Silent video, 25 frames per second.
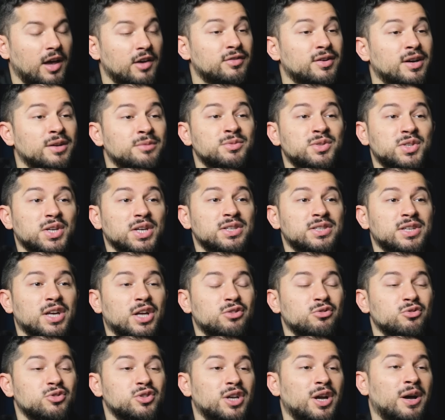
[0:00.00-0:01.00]
Efendimiz
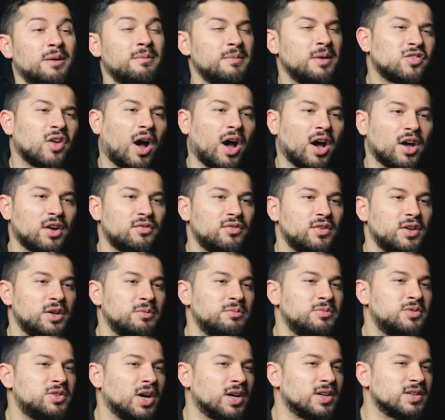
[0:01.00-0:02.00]
Aleyhisselatü Vesselam tarifi
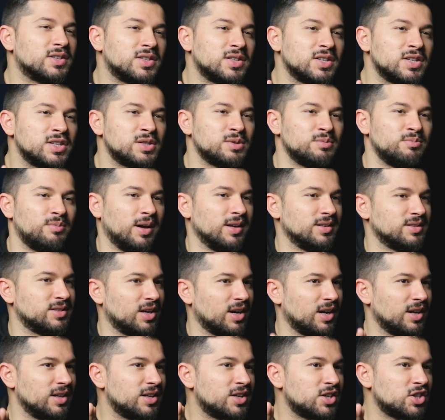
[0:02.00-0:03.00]
imkansız
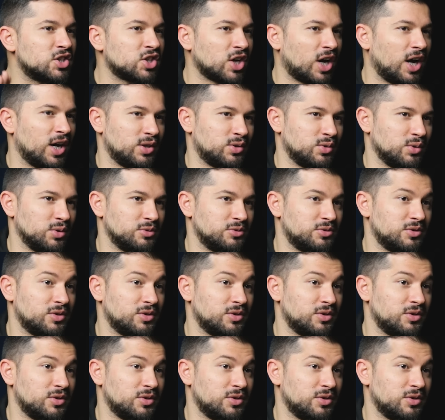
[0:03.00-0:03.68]
manzaraları şahit oldu.